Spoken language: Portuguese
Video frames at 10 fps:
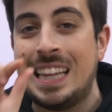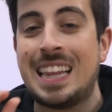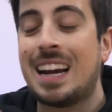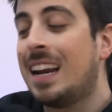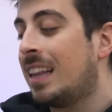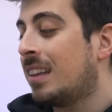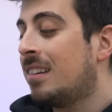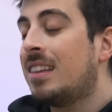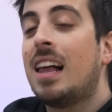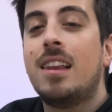de internet
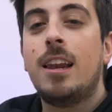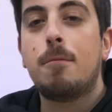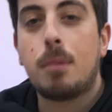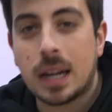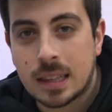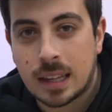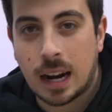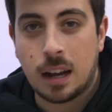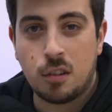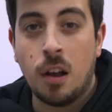que está ali na parte de
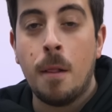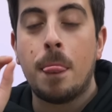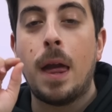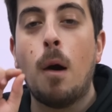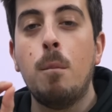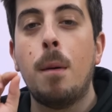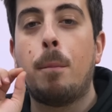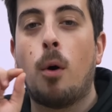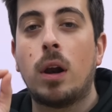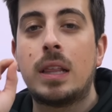trás é uma
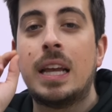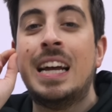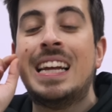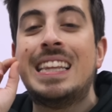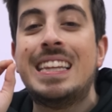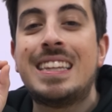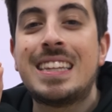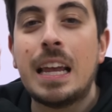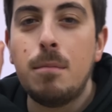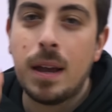porta de
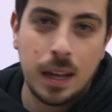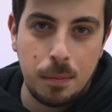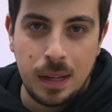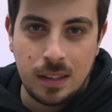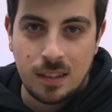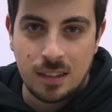100 megabits,